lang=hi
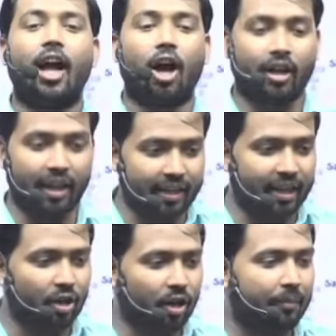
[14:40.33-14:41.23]
और लड़की
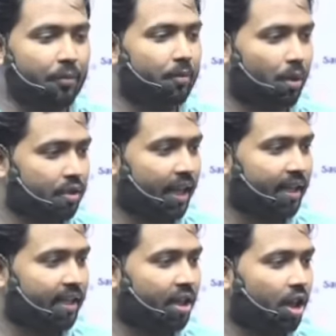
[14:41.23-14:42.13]
लोग आपको बहुत ज्यादा
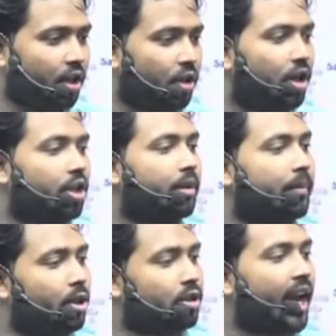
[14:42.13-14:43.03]
दिक्कत हो तो
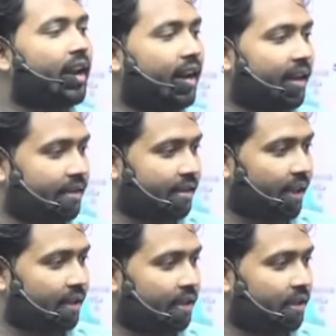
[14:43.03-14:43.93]
बेरोजगार लड़का से
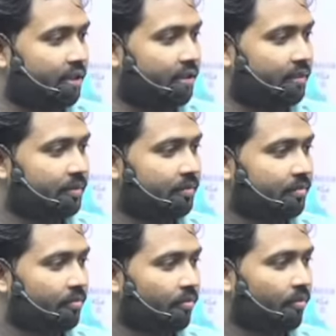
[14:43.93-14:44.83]
शादी
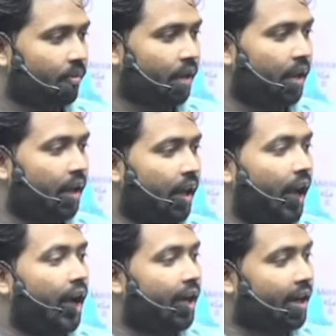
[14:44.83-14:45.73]

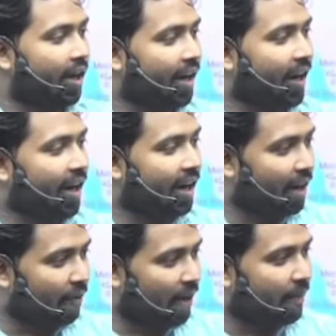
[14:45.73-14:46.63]
कीजिए घर का खाना
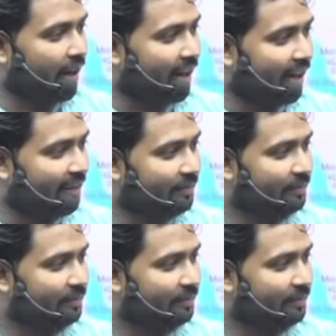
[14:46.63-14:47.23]
वही बनाएगा